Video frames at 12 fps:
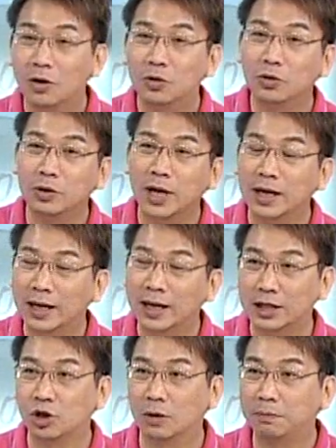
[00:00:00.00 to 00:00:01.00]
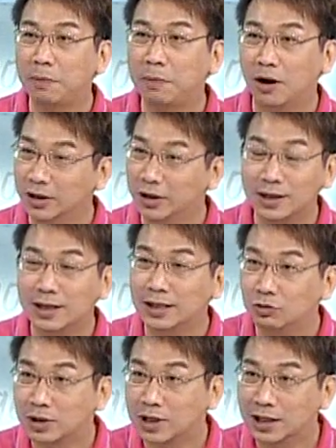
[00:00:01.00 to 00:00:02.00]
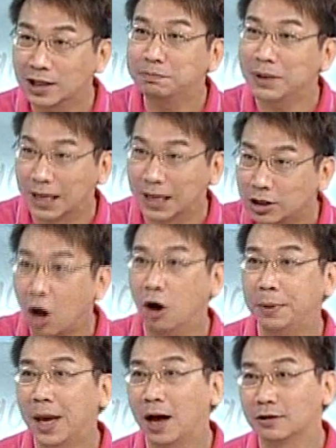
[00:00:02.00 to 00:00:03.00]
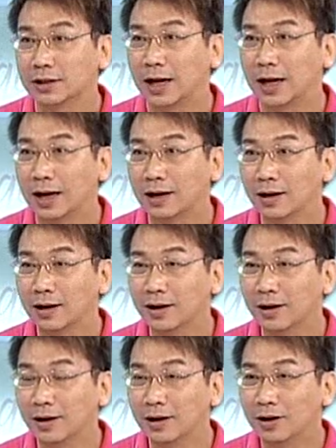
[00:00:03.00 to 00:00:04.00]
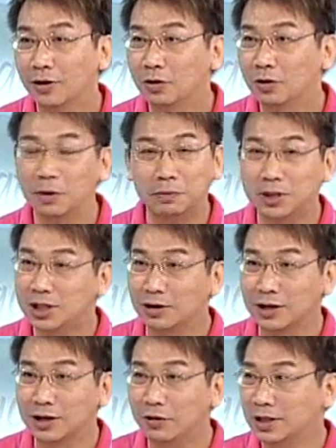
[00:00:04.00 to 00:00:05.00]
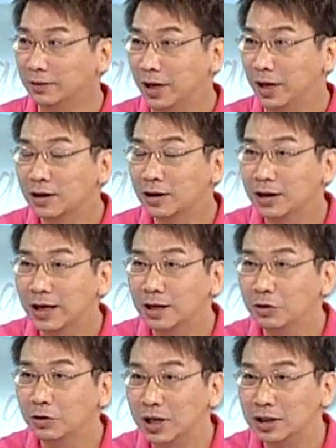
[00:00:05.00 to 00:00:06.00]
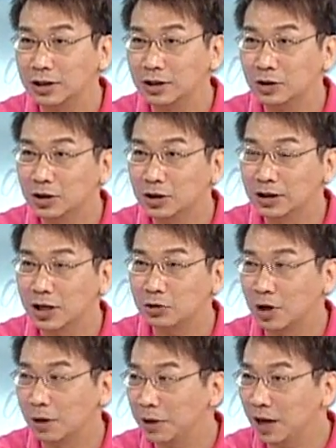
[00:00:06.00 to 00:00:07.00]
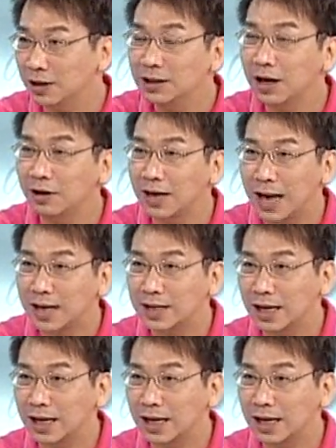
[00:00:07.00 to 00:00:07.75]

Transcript: 陆客给你熊抱红衣，那些陆客是不能投票的啊！我就不晓得为什么跟你会你你的选票硬要拉